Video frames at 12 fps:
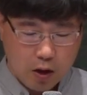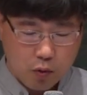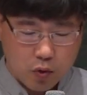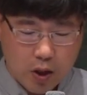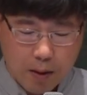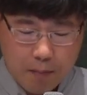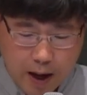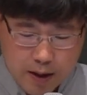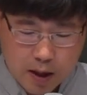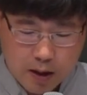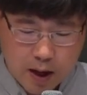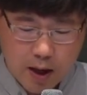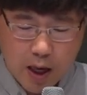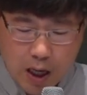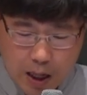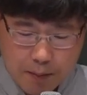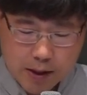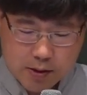우리의 말에나
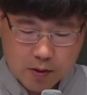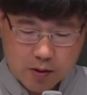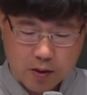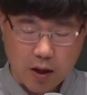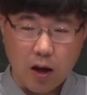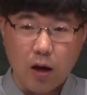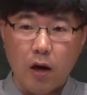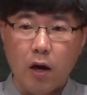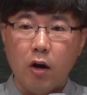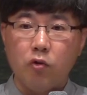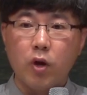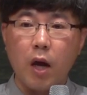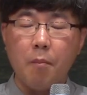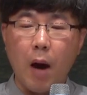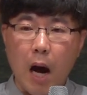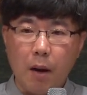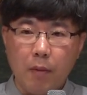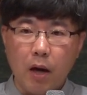행함에 있어서나 우리의
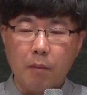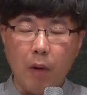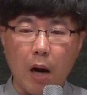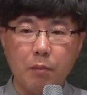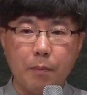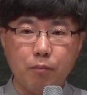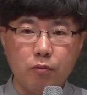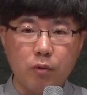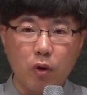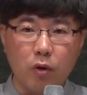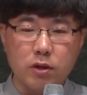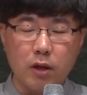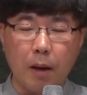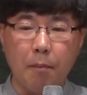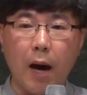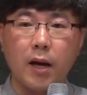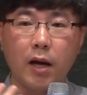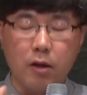마음, 에 품는 것이나
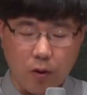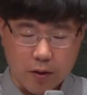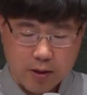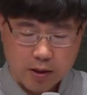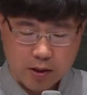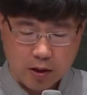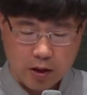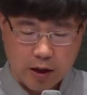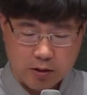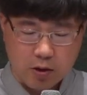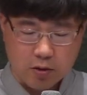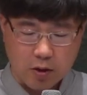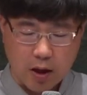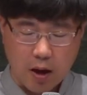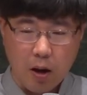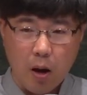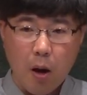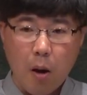말하는 것에
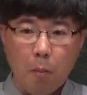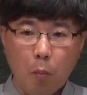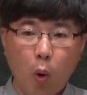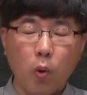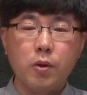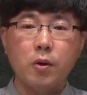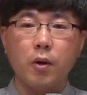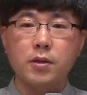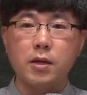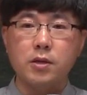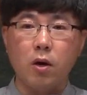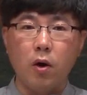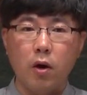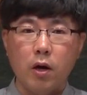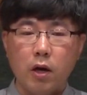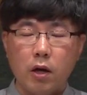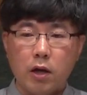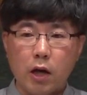있어서나 모든 것에서
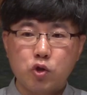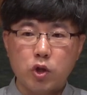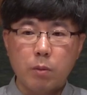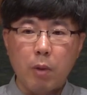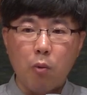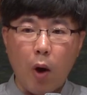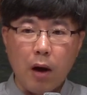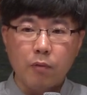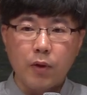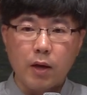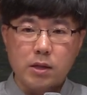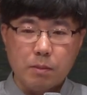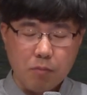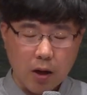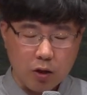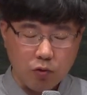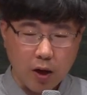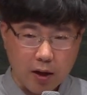예수님의
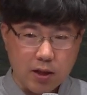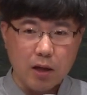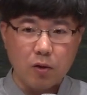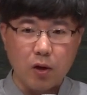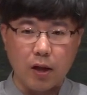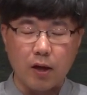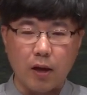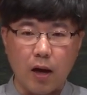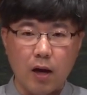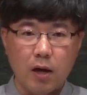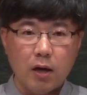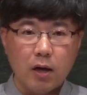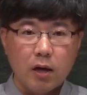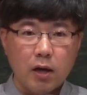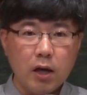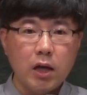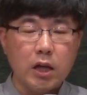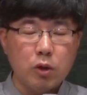왕되심만이 우리가 사는 그 일이다.
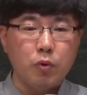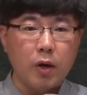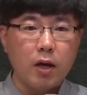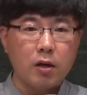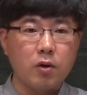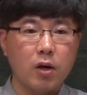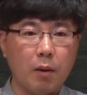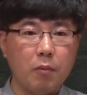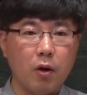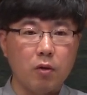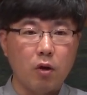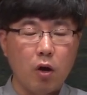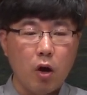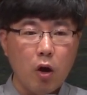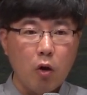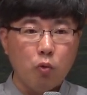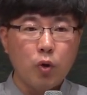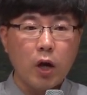이 일이 위해서라면
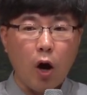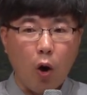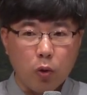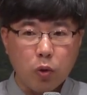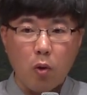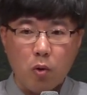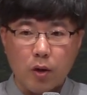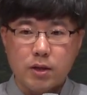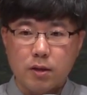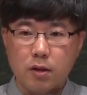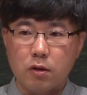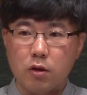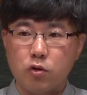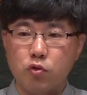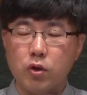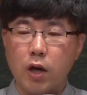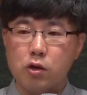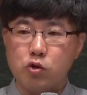우리가 어떤 것이든
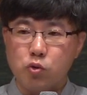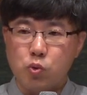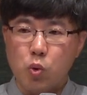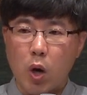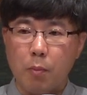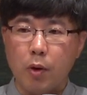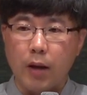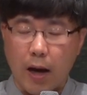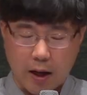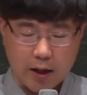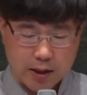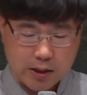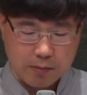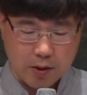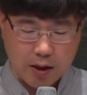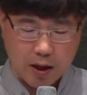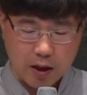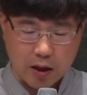주님께 순종하며
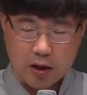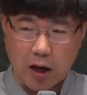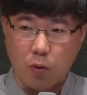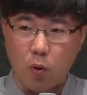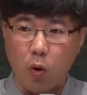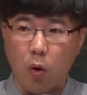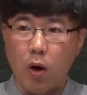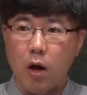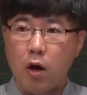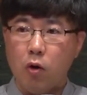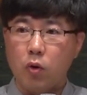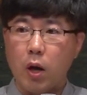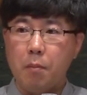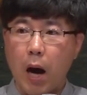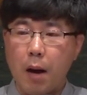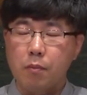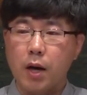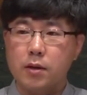나아가겠습니다라고 우리
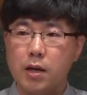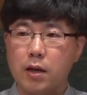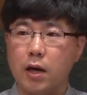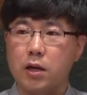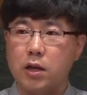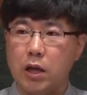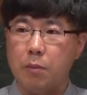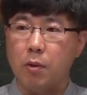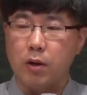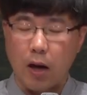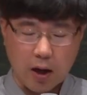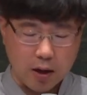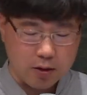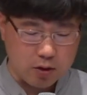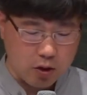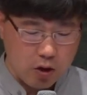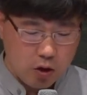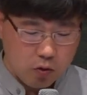마음과 생각에 들이며
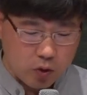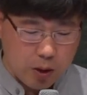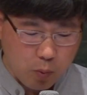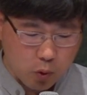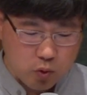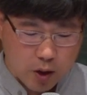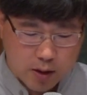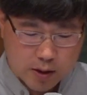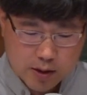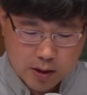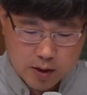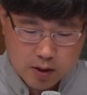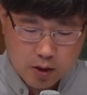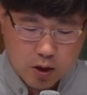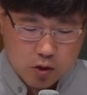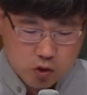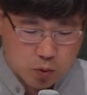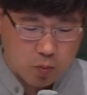나아가는 우리 모두가 되시기를
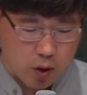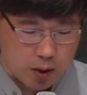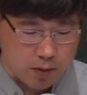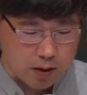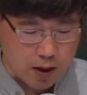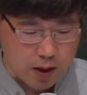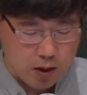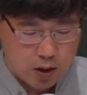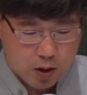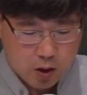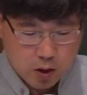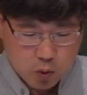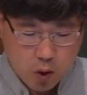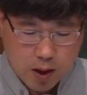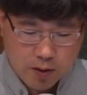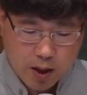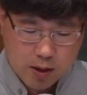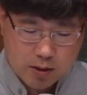축복합니다. 또
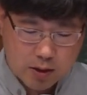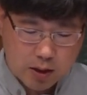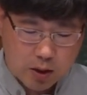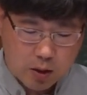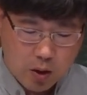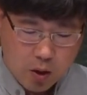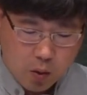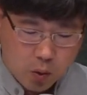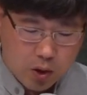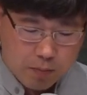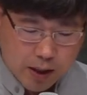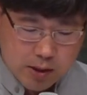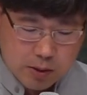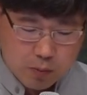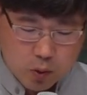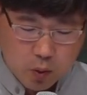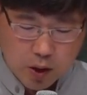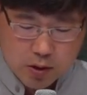한 가지 오늘
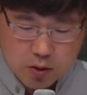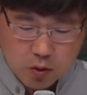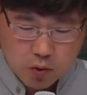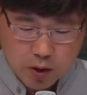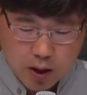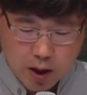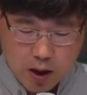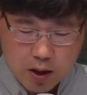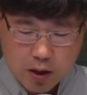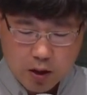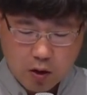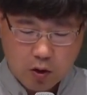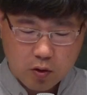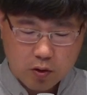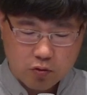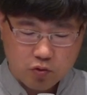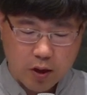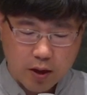말씀을 통해서 우리가 어,
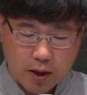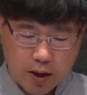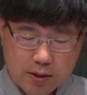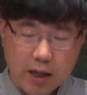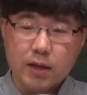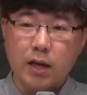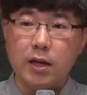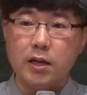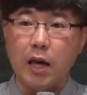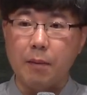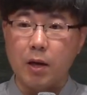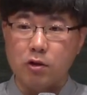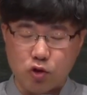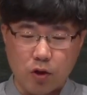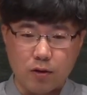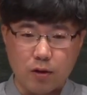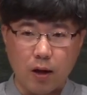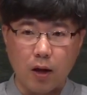우리에게 살 길을 예비해
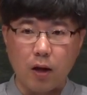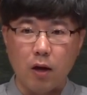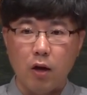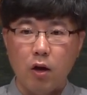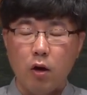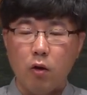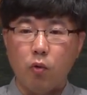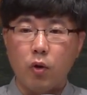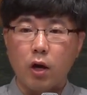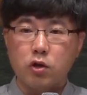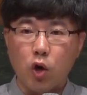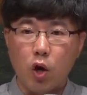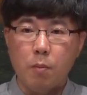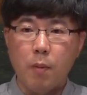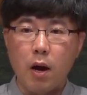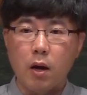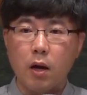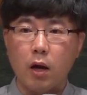주셨는데 우리가
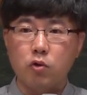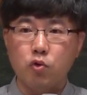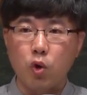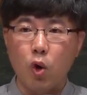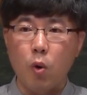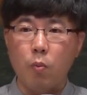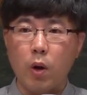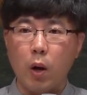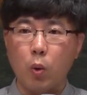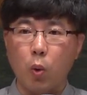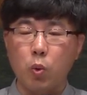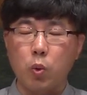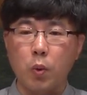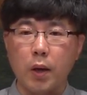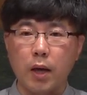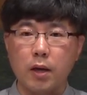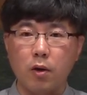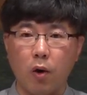절망과 두려움과
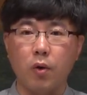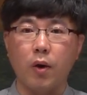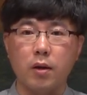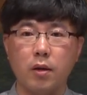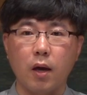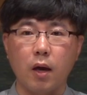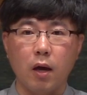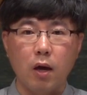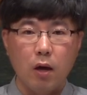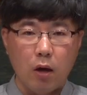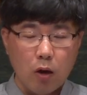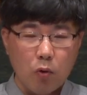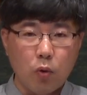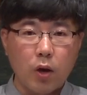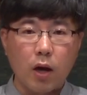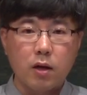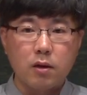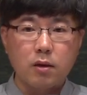고통의 길을 걸어갈 때
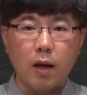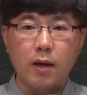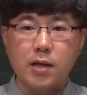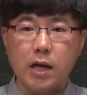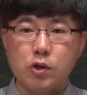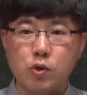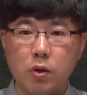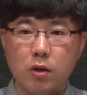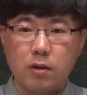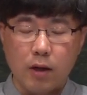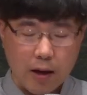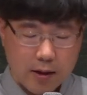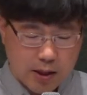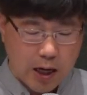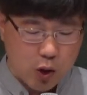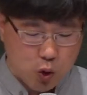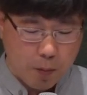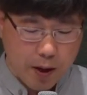우리가 그때 살 수 있는
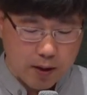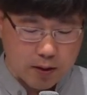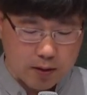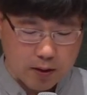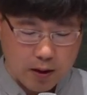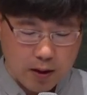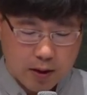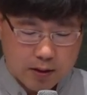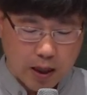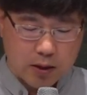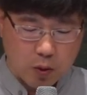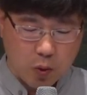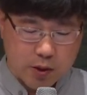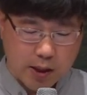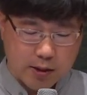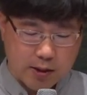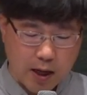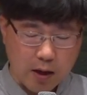살 소망은 다른 곳에
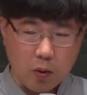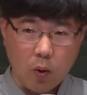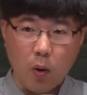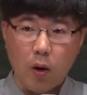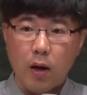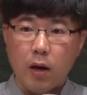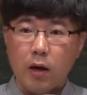있지 않고